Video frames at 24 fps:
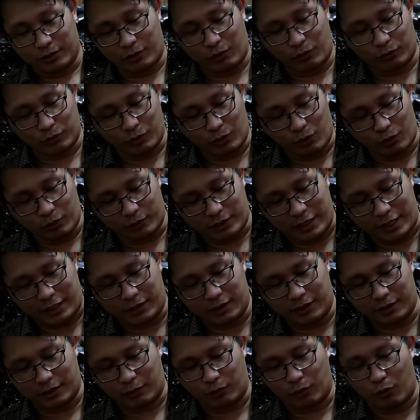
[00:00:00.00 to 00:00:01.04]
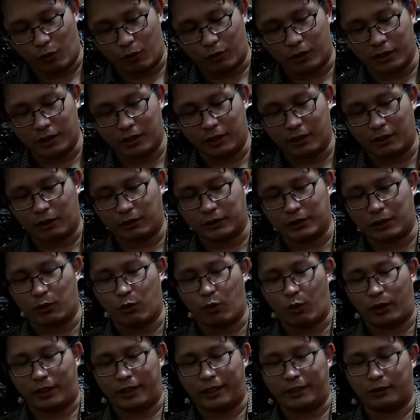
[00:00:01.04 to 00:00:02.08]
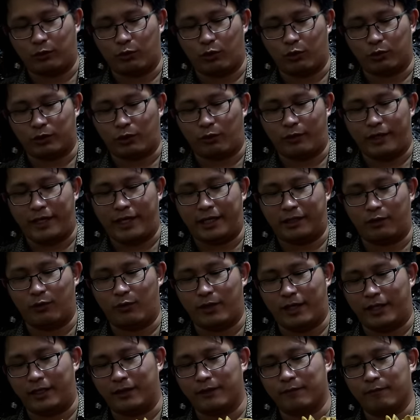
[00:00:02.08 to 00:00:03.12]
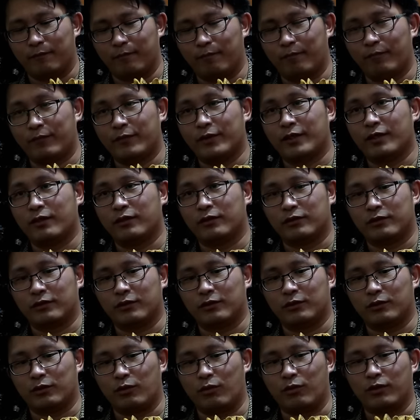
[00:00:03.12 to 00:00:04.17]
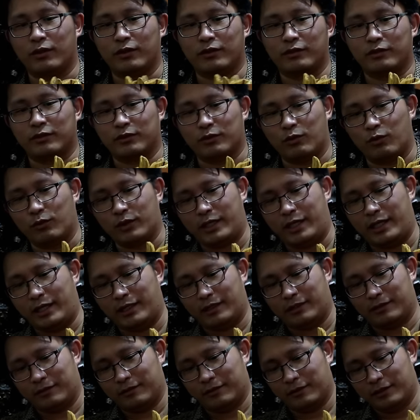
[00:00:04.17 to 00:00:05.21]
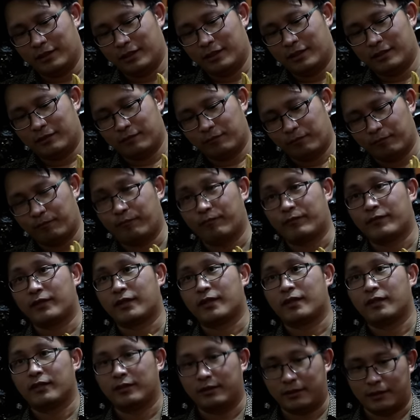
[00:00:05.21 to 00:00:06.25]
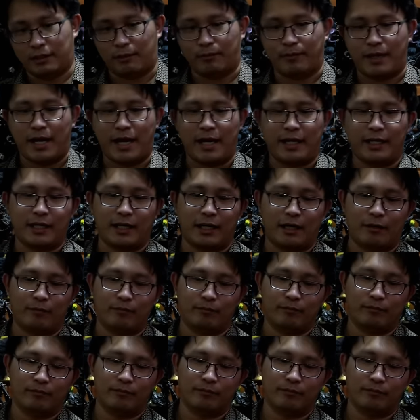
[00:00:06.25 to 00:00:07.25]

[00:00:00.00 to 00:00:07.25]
ตรงๆแต่เครือเถาหลงคือเขาจะขดในตัวเขาเองด้วยทุกทุกกิ่งอันนี้คือผมสามารถจับดูได้ใช่ไหมครับ